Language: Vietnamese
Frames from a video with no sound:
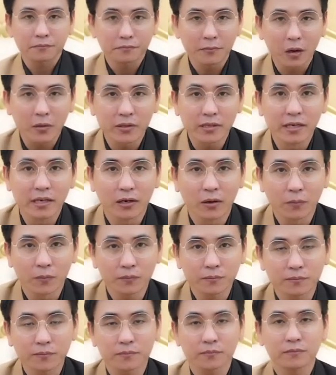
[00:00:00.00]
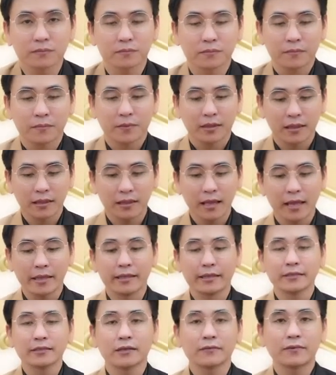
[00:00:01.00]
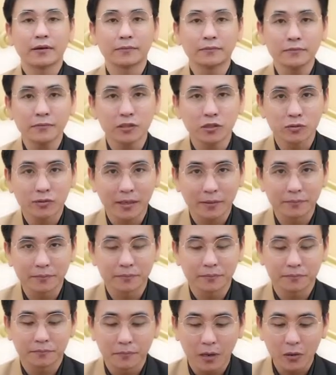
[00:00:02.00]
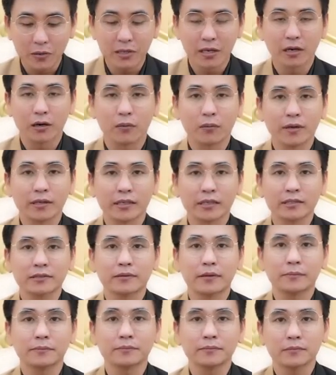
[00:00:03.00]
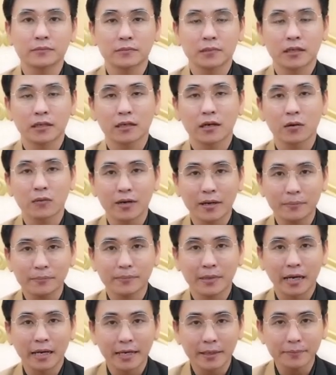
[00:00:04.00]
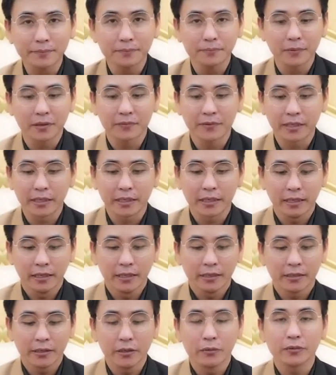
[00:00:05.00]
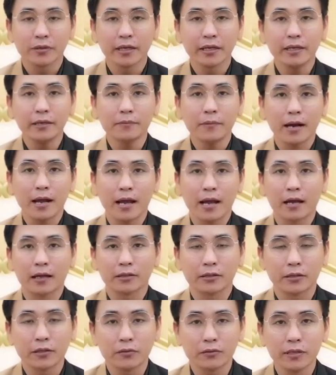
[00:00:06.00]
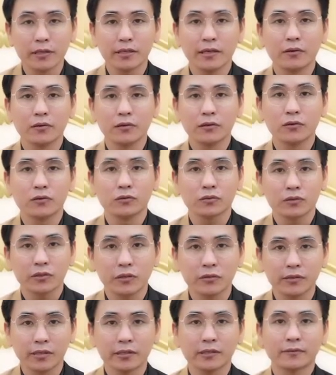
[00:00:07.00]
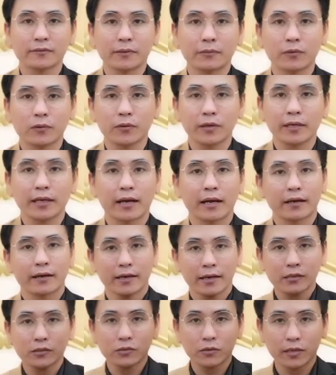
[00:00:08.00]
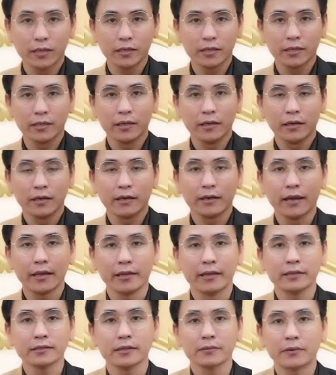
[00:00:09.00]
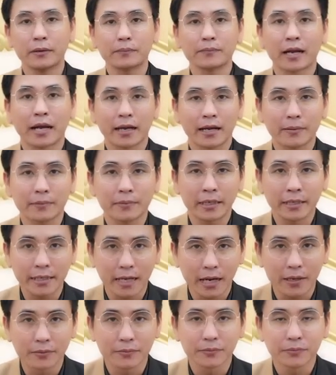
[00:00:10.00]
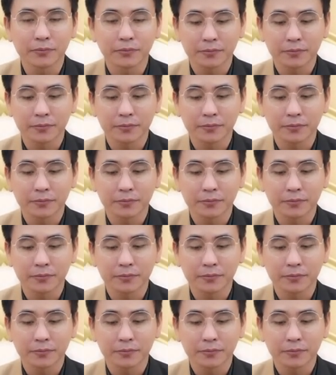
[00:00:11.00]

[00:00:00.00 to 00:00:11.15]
bao giờ cũng là những sản phẩm sưu tầm, bao giờ cũng là những sản phẩm cao cấp, đẳng cấp, bởi vì tiêu chí bán hàng, tiêu chí giao lưu, tiêu chí sản phẩm của Kỳ Lân Luxury là những sản phẩm đẳng cấp đỉnh cao.